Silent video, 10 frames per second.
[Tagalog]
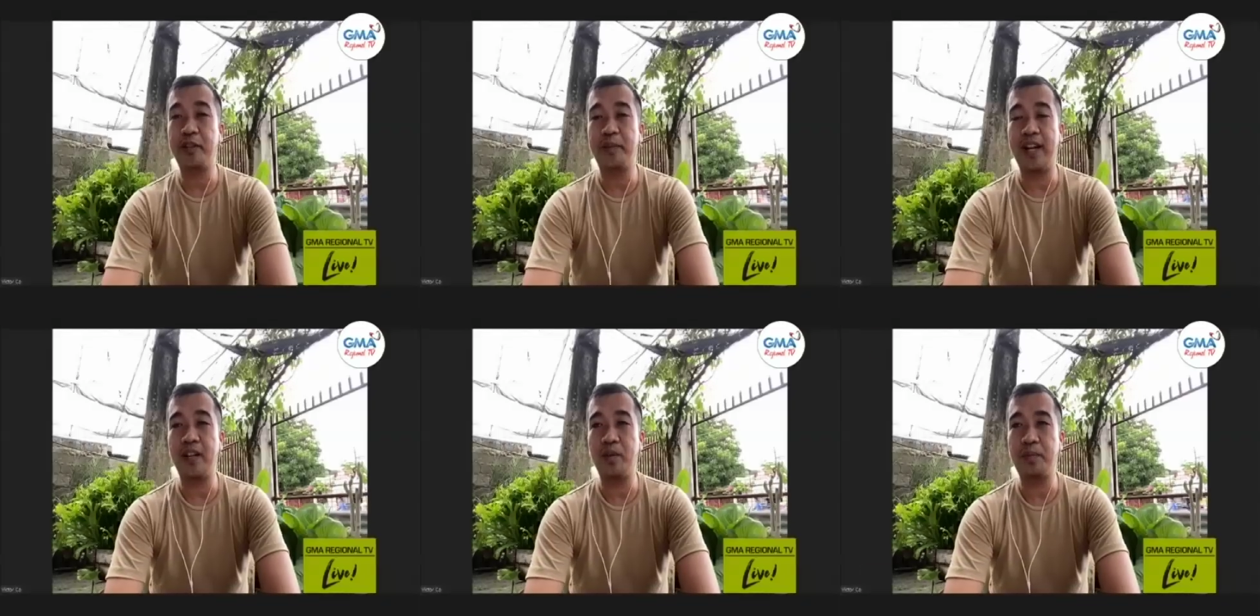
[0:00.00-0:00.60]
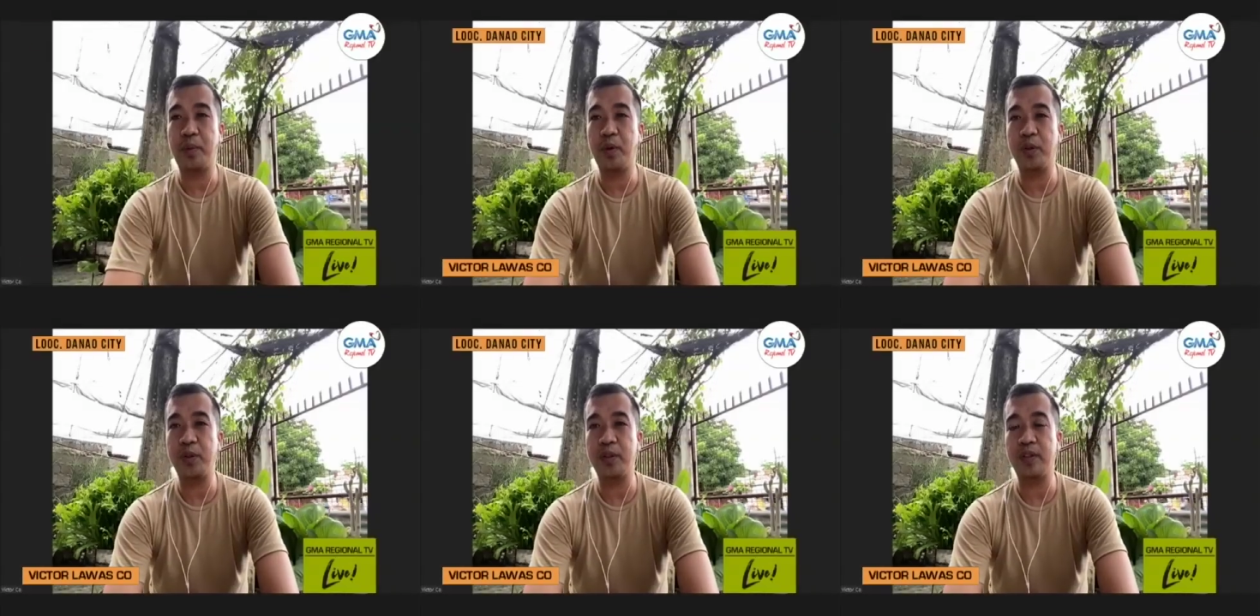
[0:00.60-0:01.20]
ko bali og
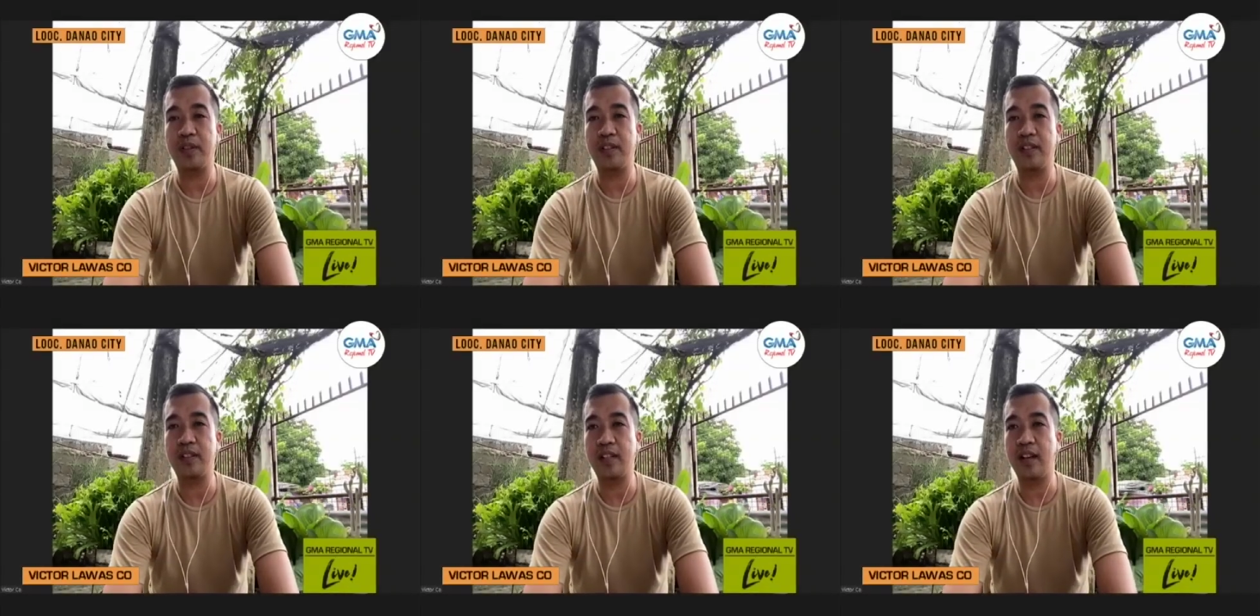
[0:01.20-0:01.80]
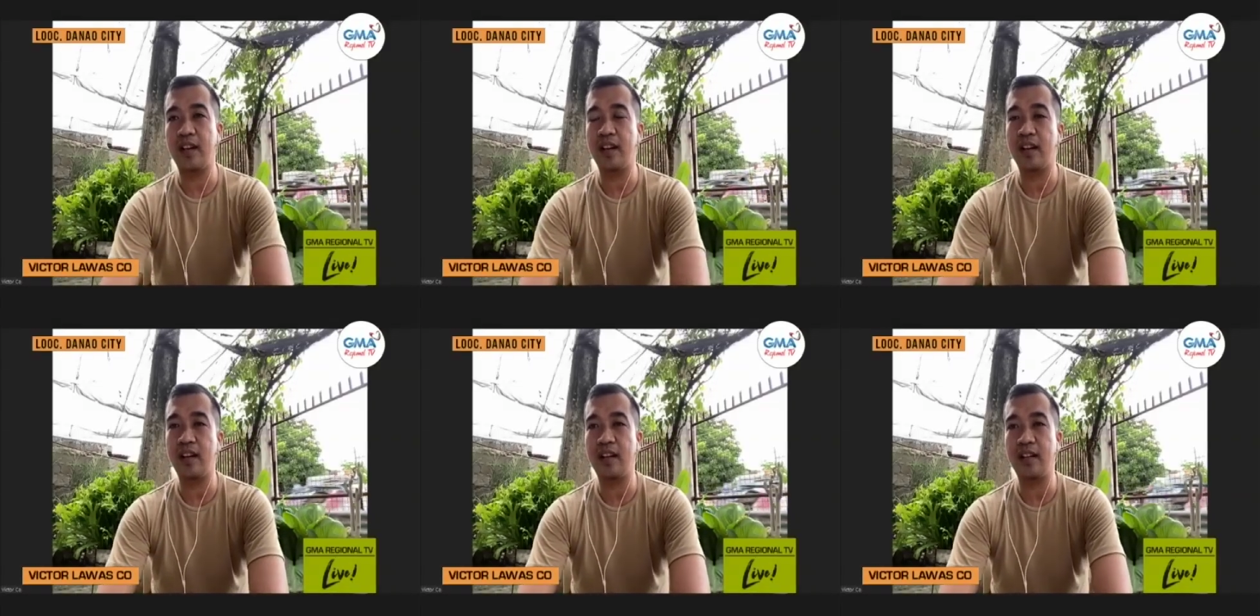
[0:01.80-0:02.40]
post sa
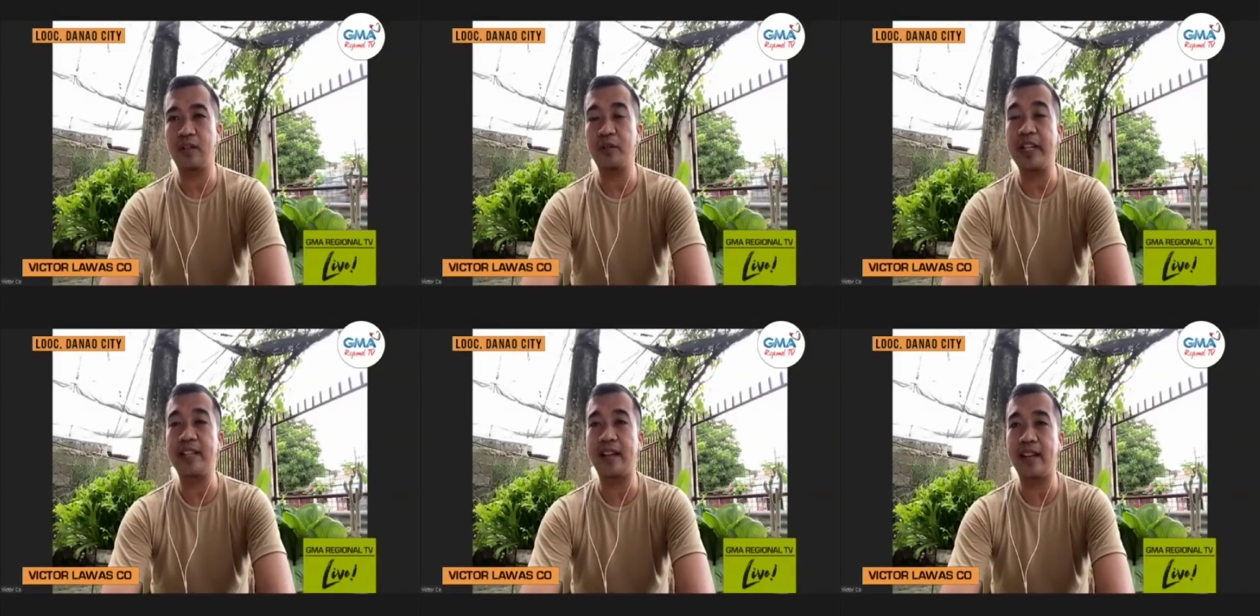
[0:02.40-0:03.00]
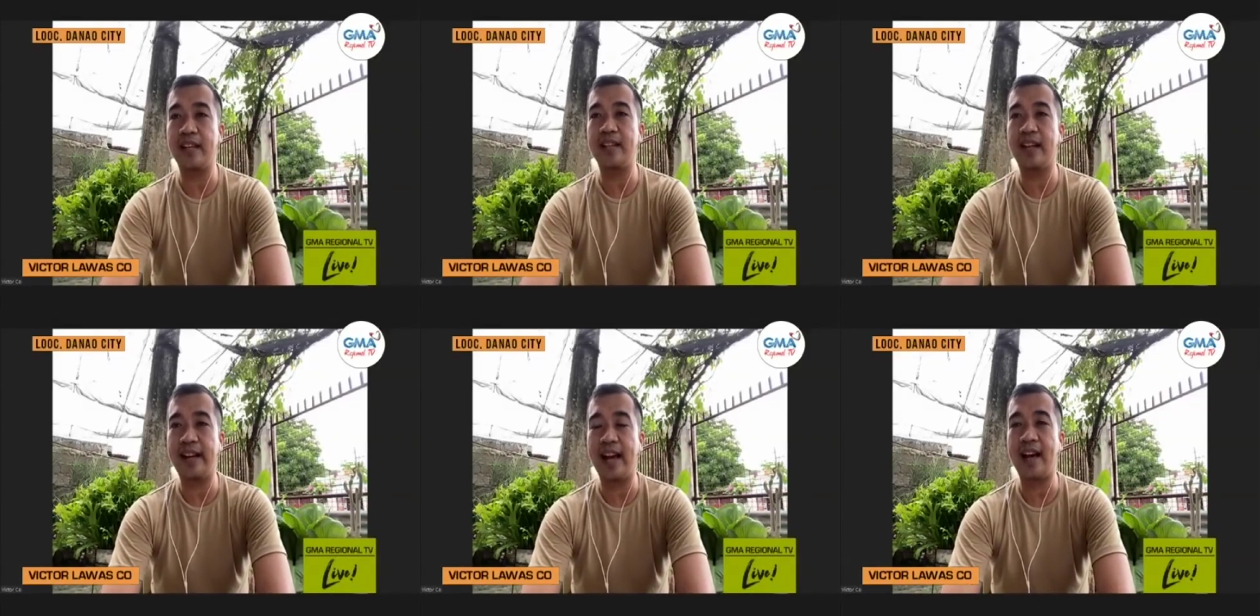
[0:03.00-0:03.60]
kung kinsay
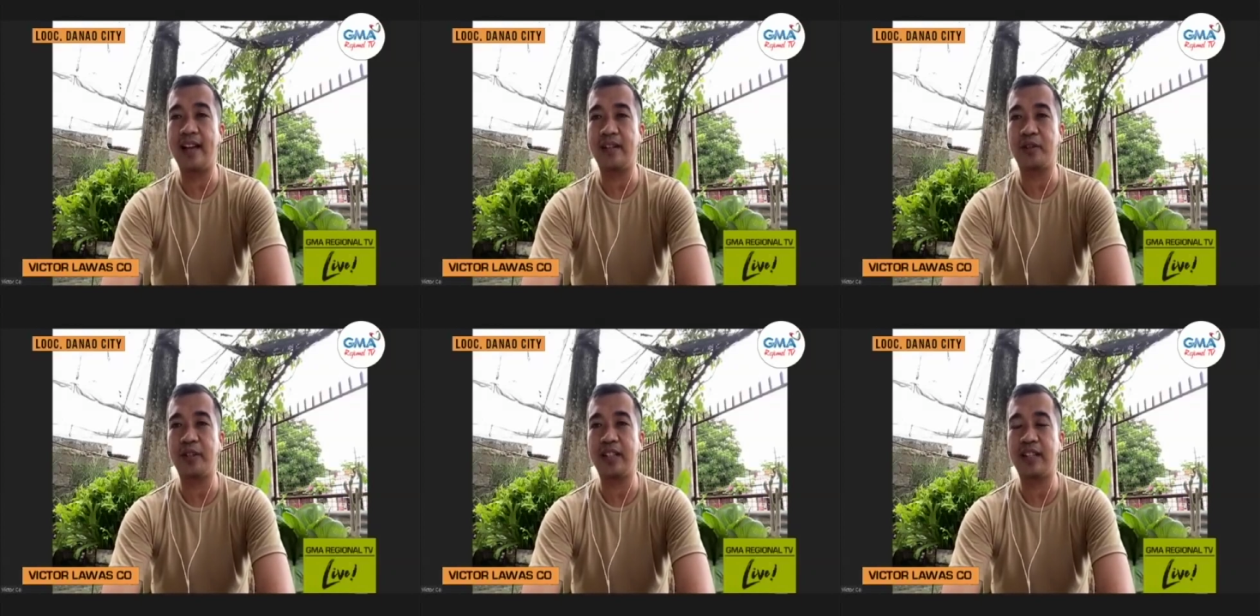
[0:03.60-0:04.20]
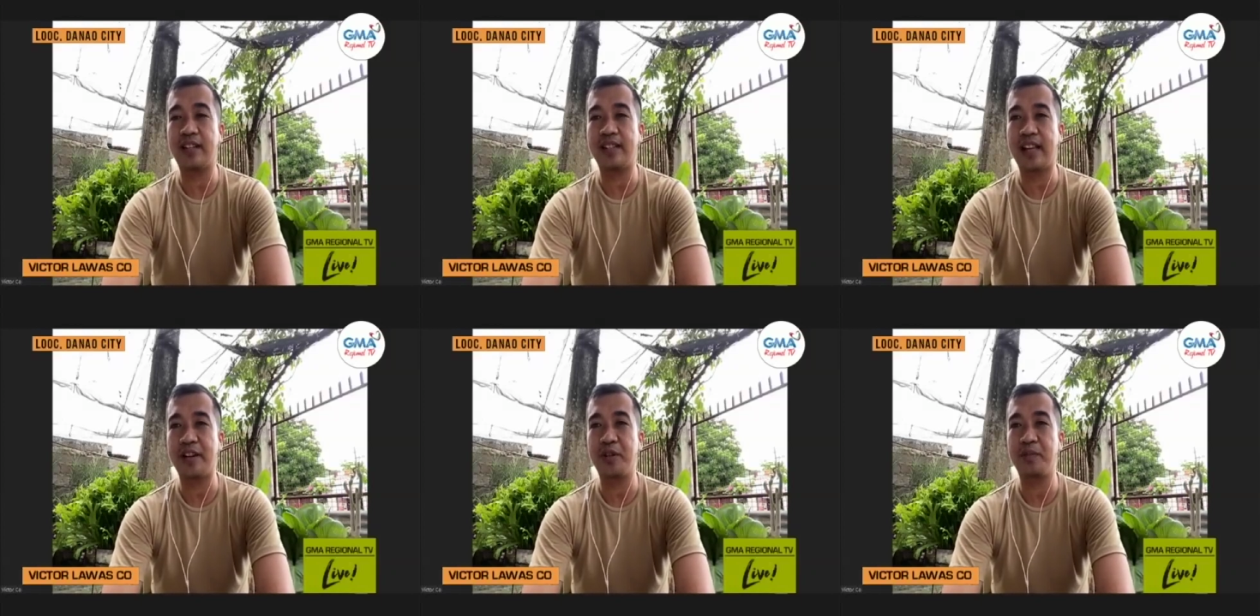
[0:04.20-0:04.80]
ganahan o
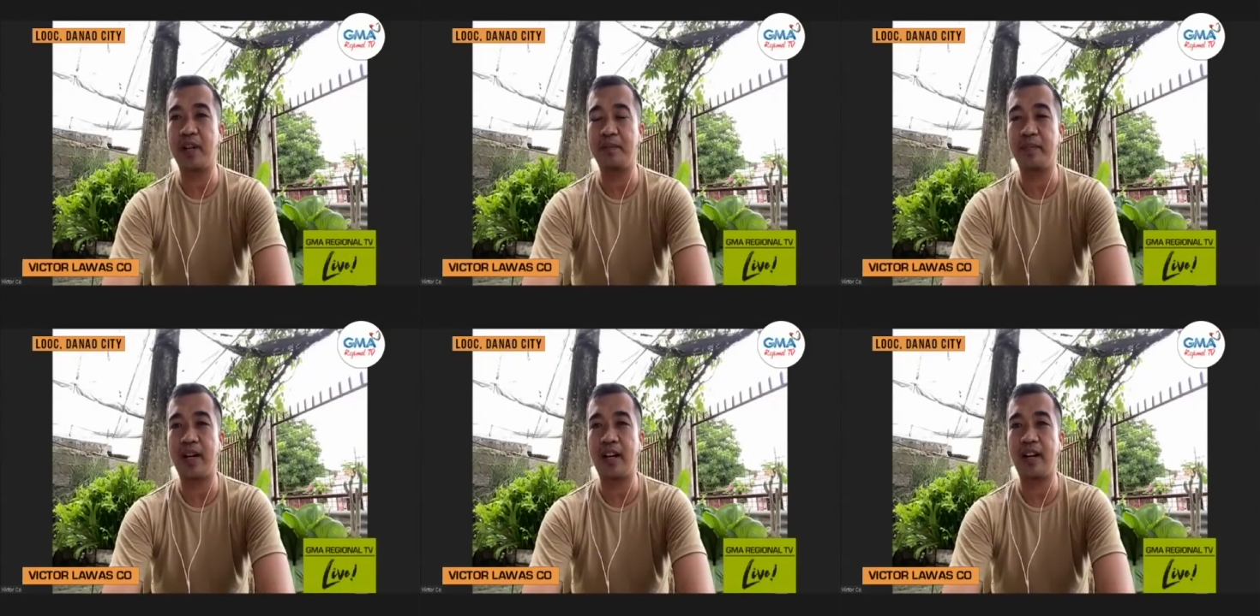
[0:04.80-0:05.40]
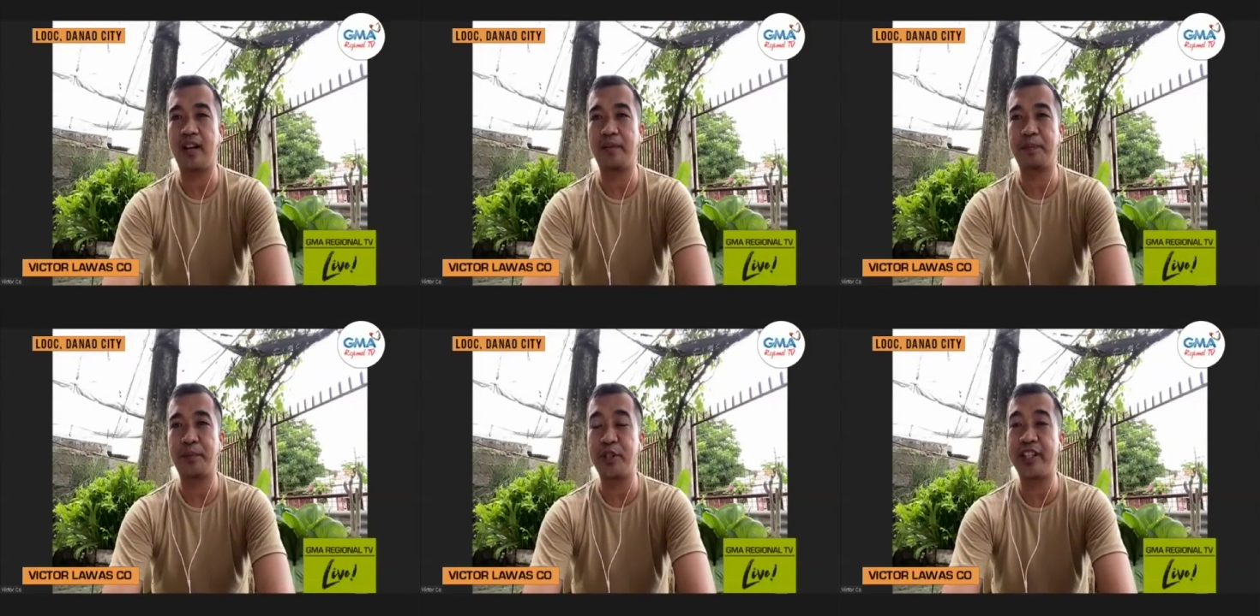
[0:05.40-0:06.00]
interesadong
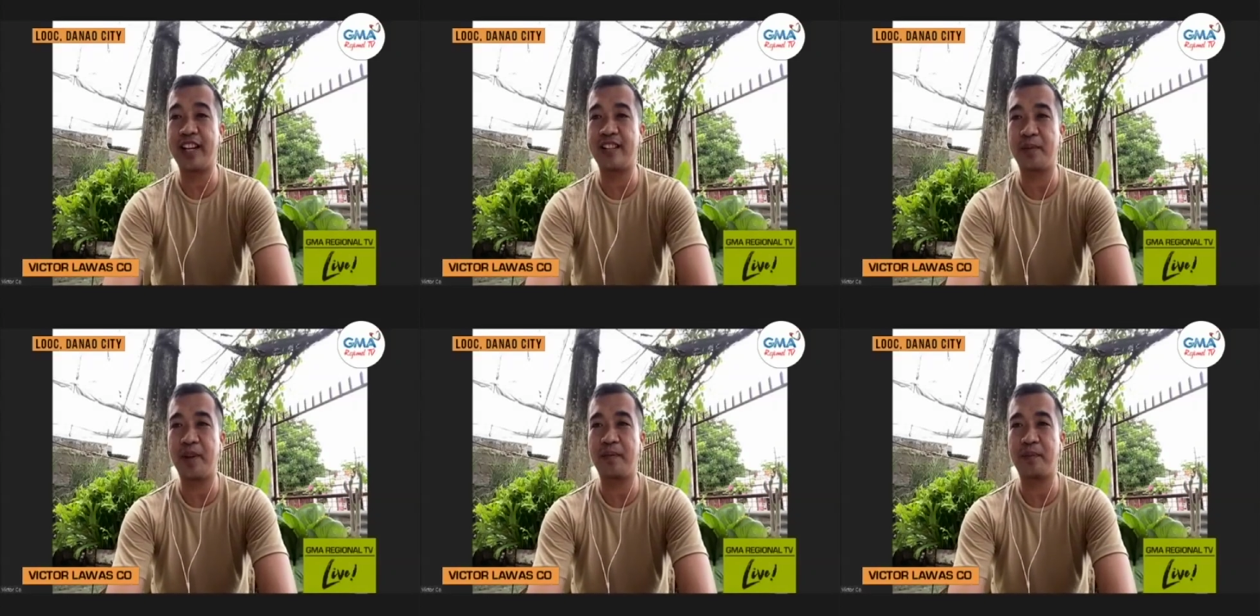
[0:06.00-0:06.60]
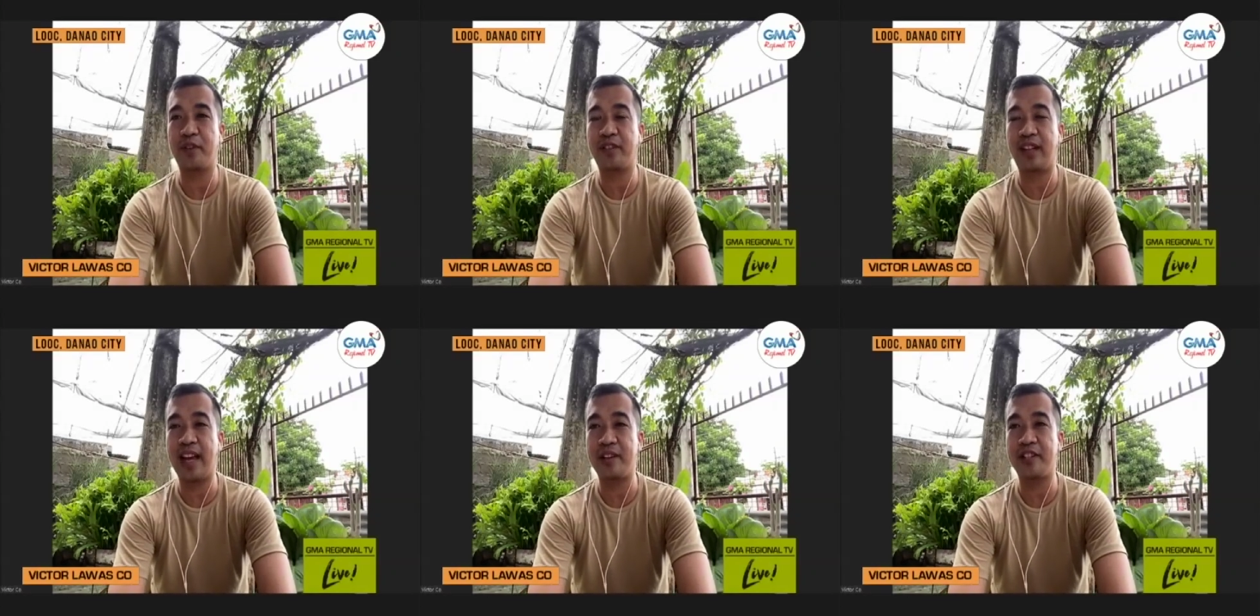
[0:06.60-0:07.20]
magpa-portrait sa mga
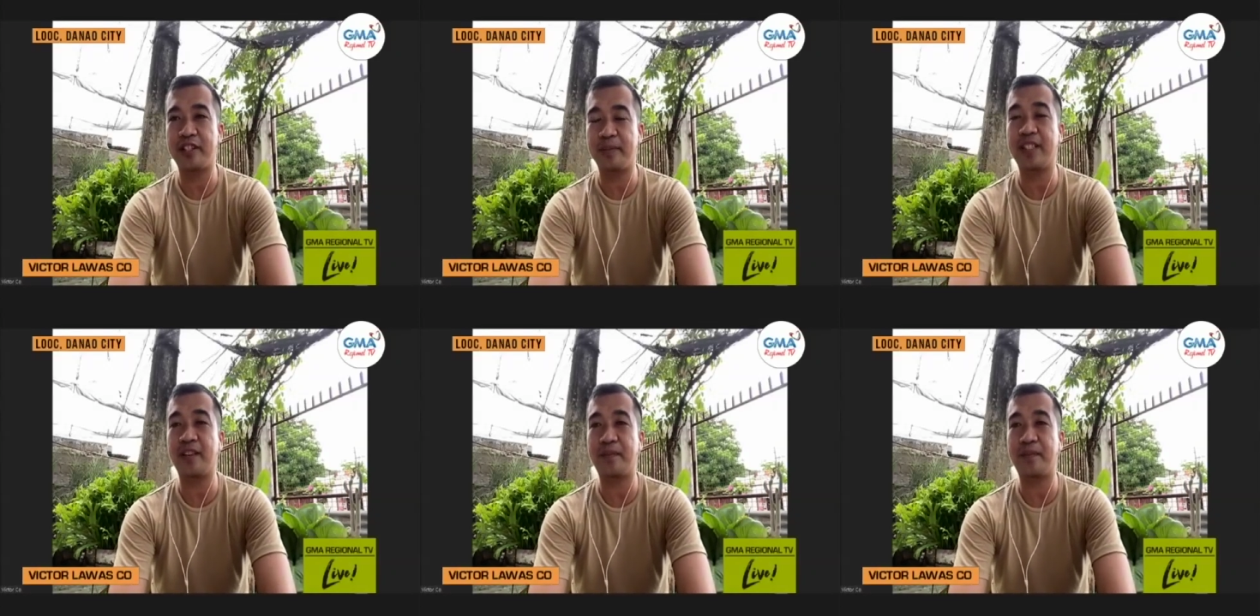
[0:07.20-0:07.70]
frontliners basta